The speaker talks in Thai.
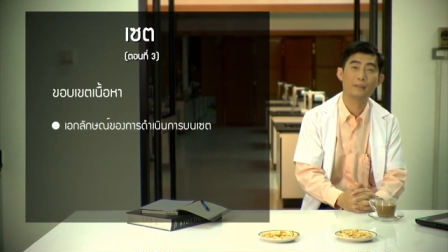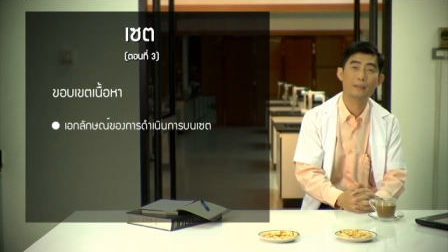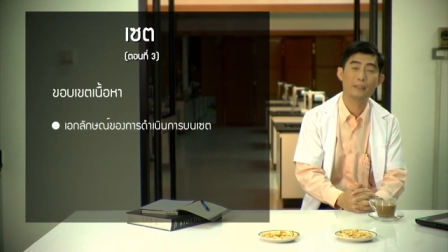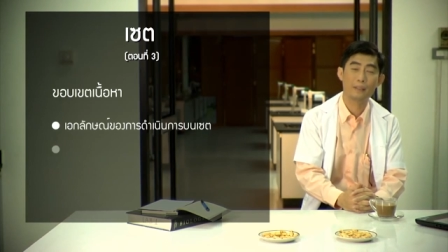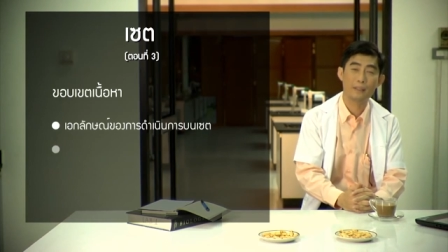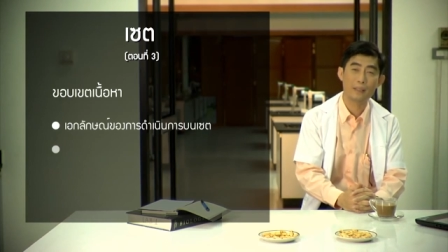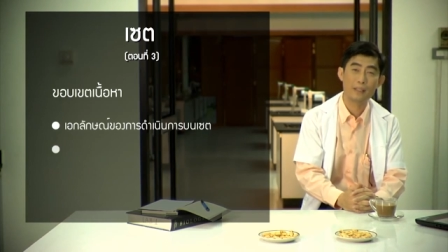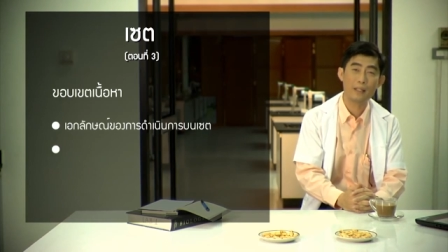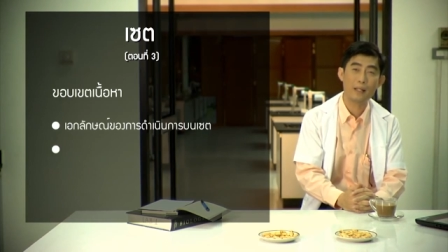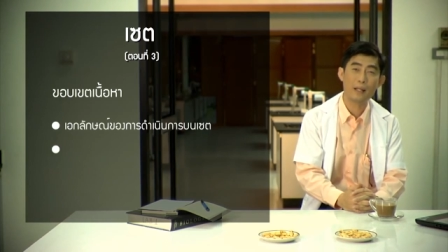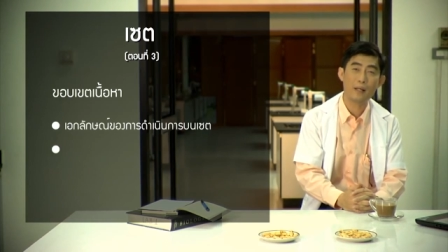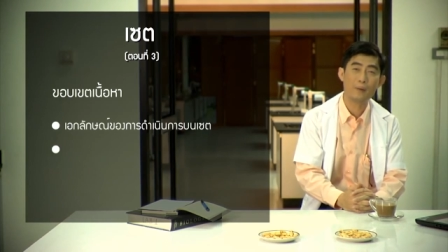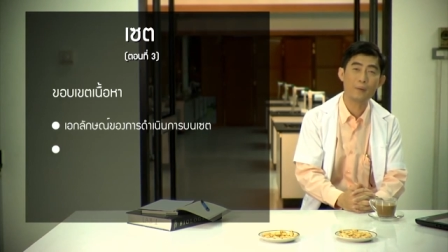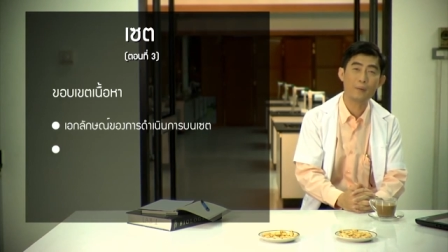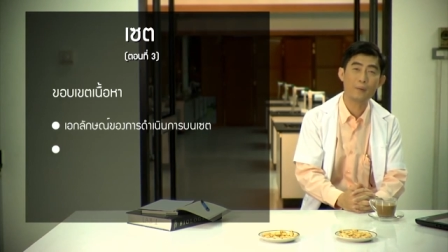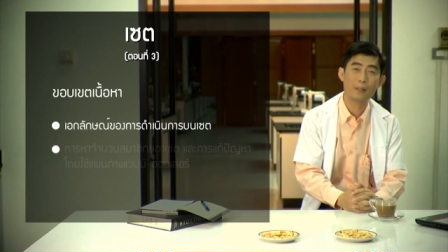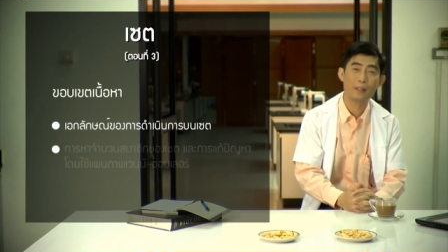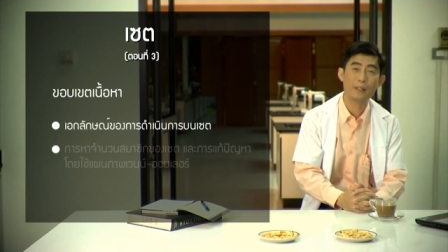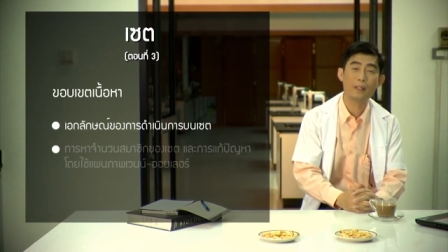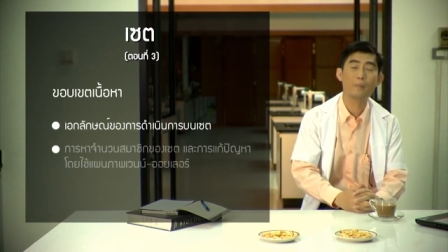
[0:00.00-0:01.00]
สิ่งที่เรา
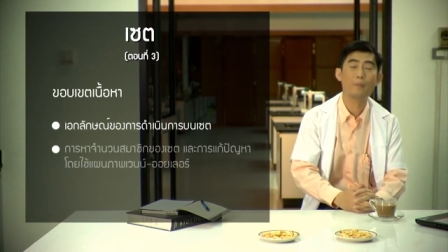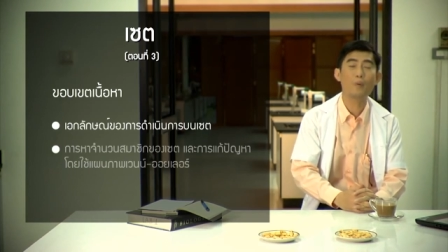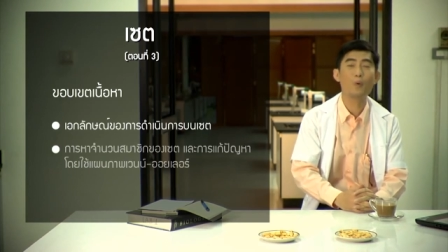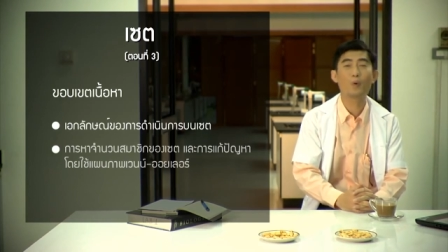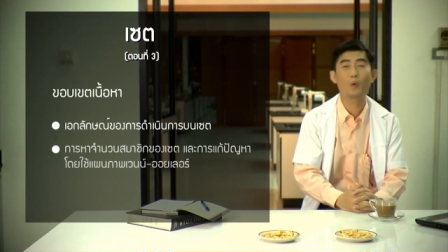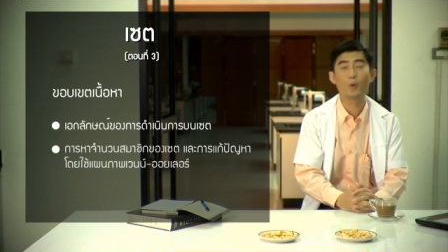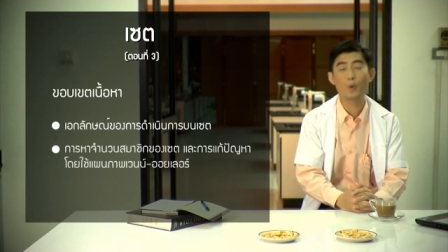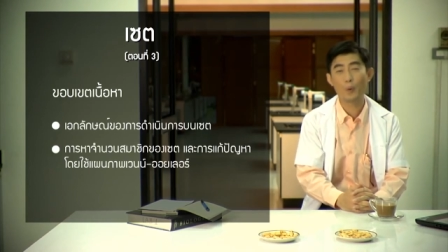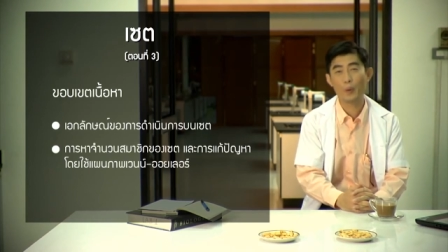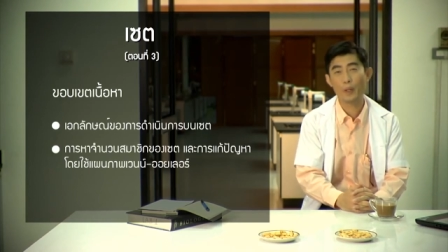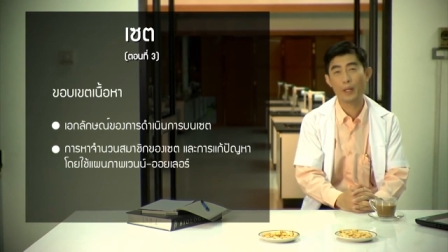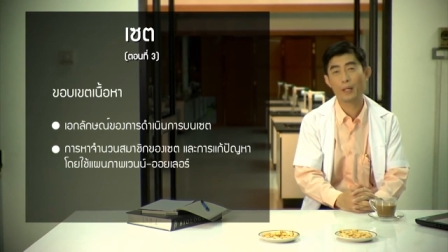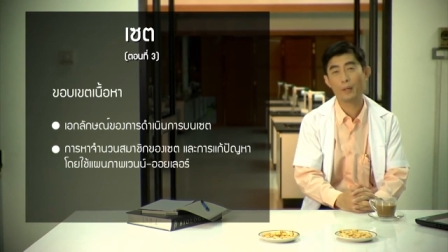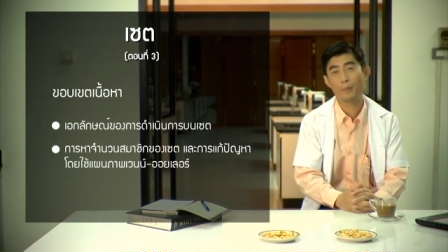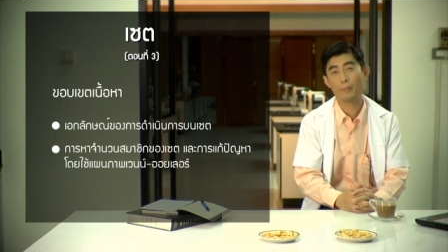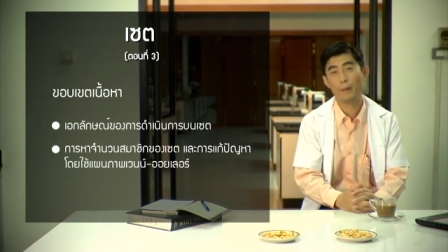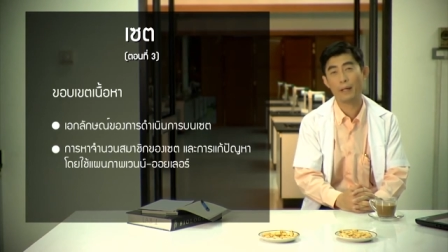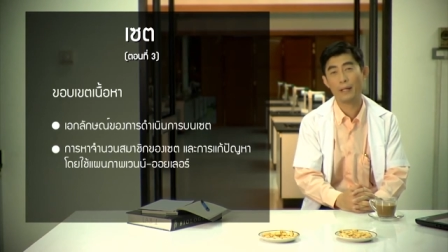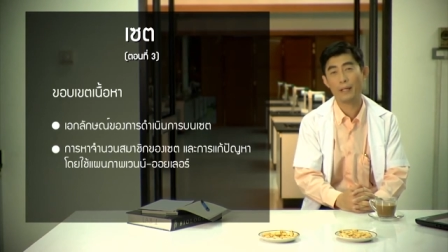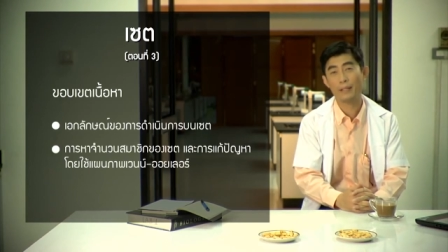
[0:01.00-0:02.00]
ได้พูดคุยกั
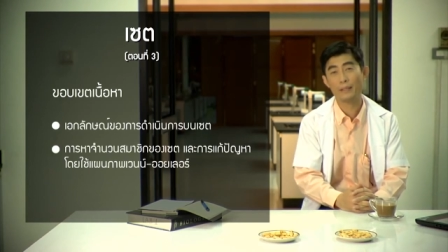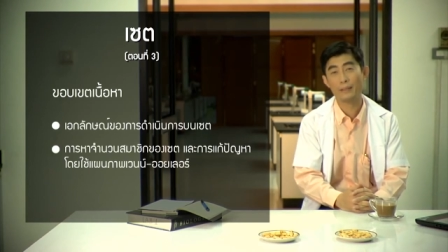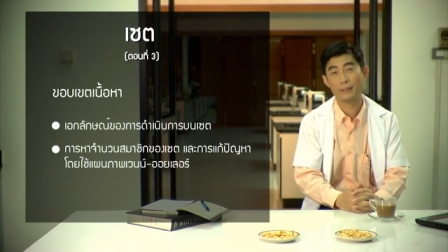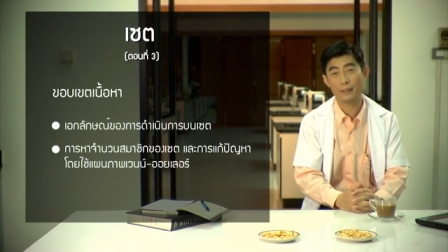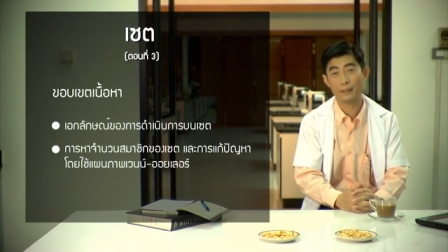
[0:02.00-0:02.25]
นไปใน